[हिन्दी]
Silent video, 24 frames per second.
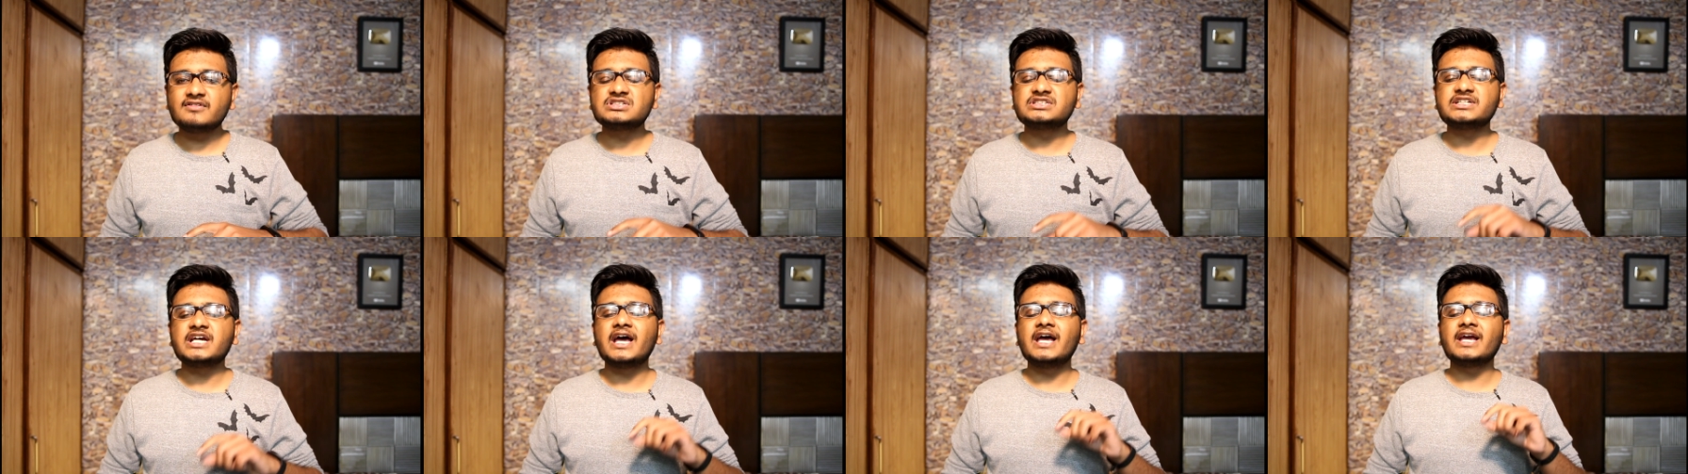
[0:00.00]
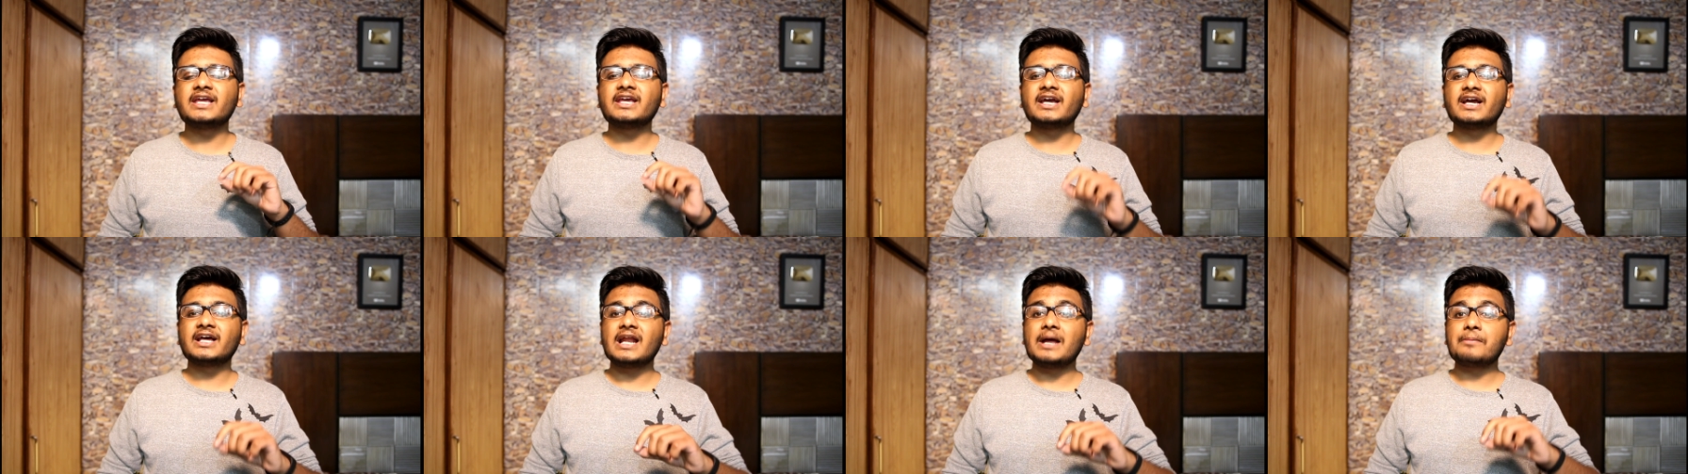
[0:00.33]
वजह है
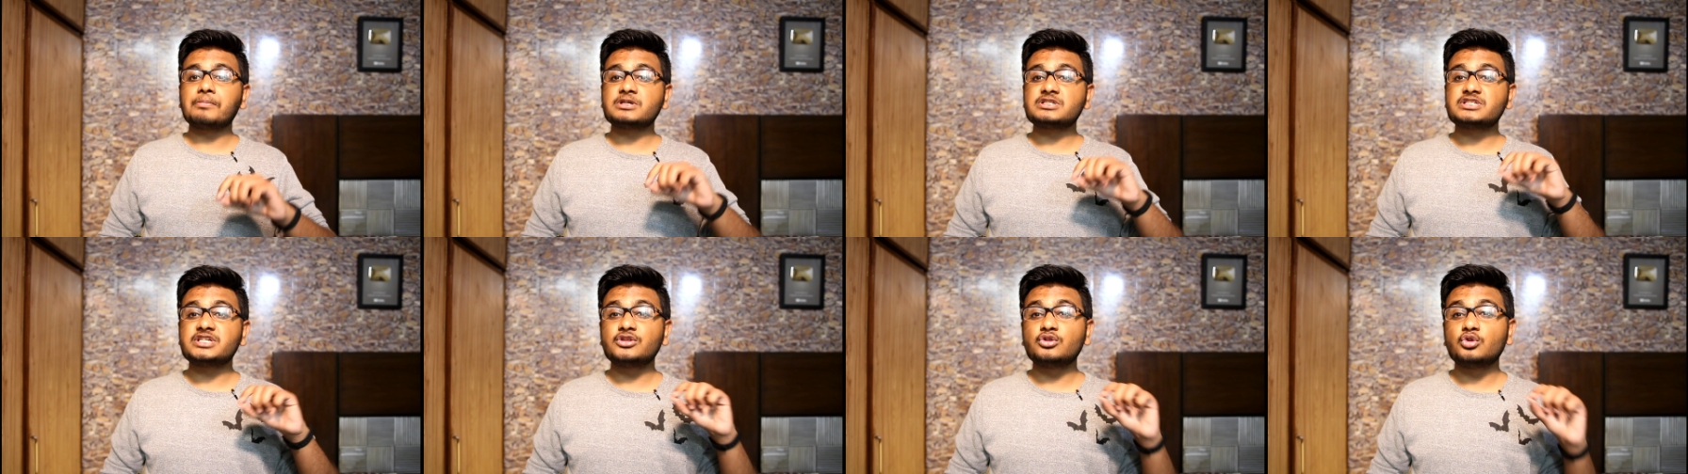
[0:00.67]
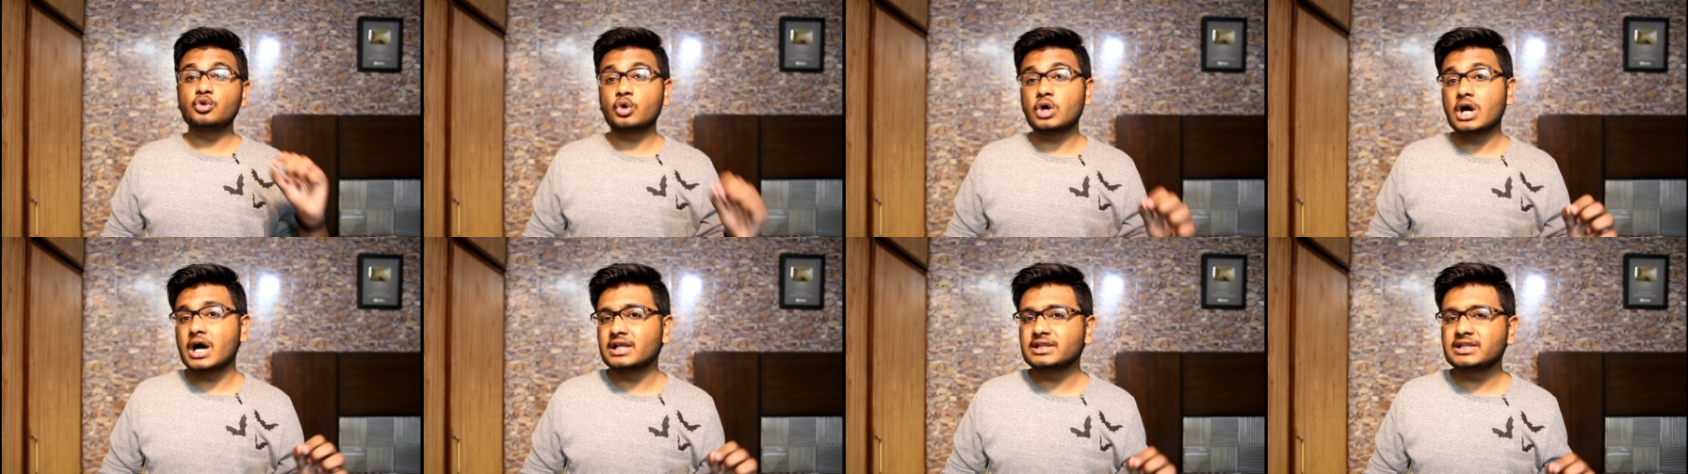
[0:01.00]
कि अगर आप किसी
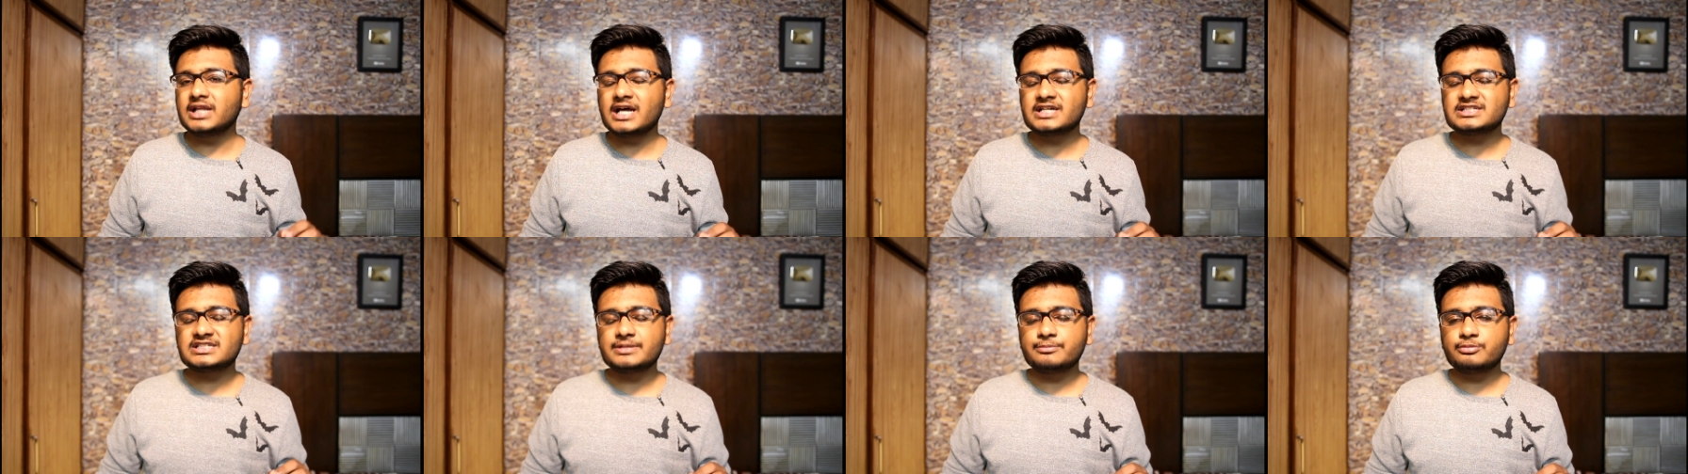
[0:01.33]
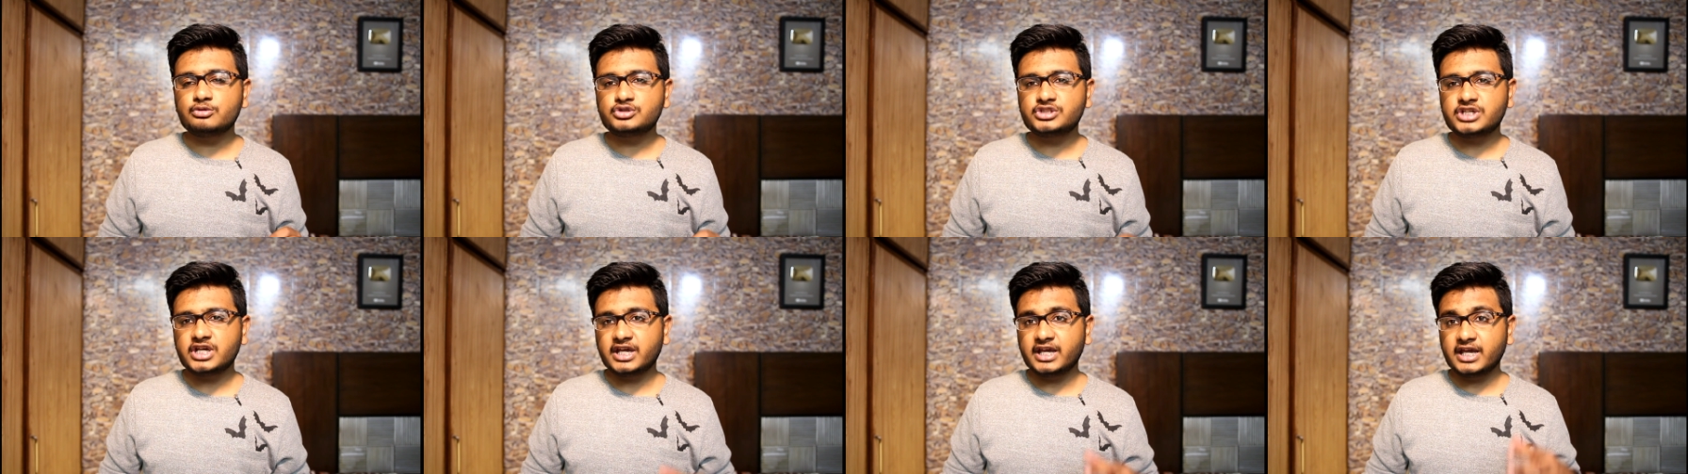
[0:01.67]
दुकानदार से
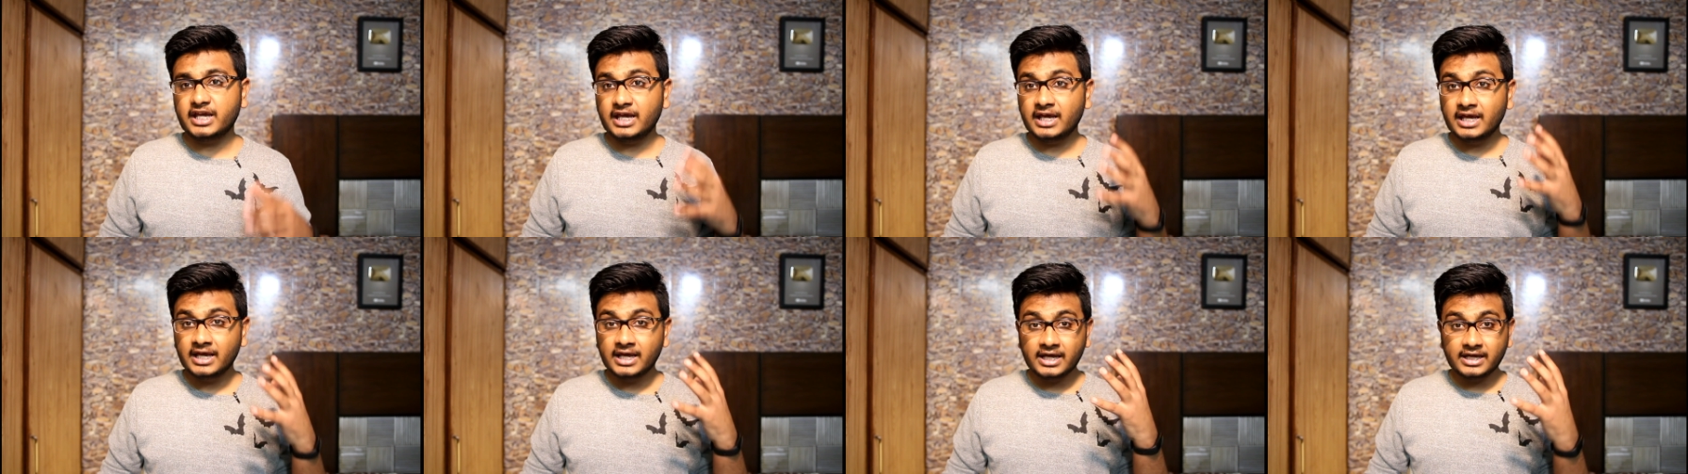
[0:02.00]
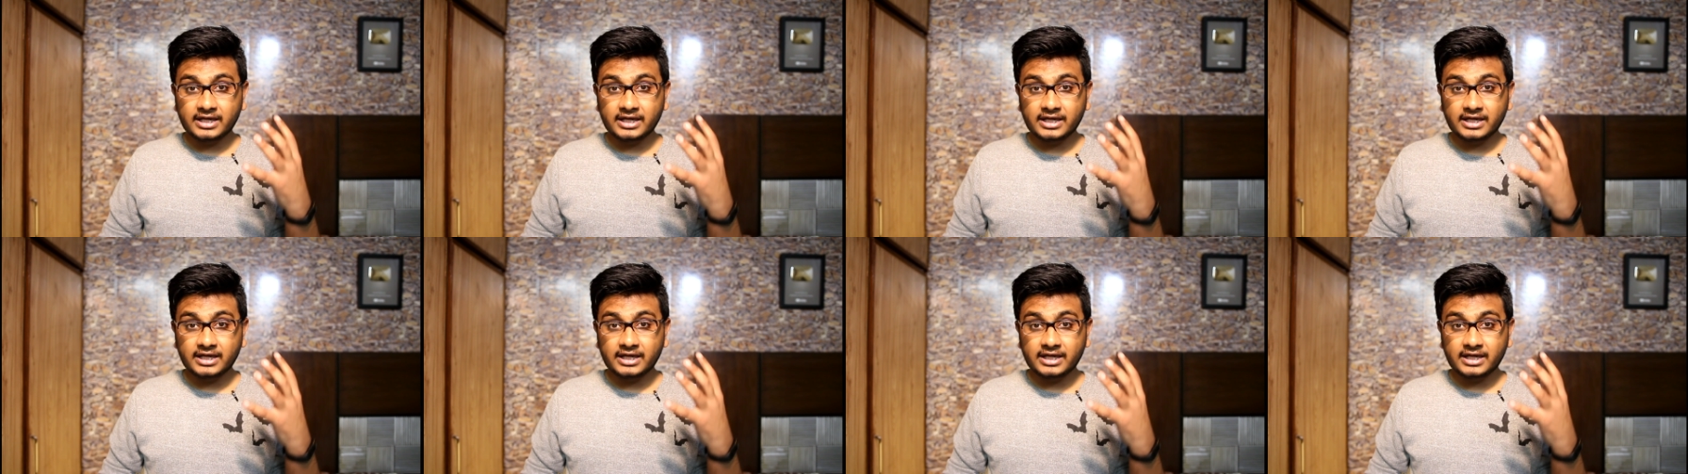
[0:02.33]
पूछेंगे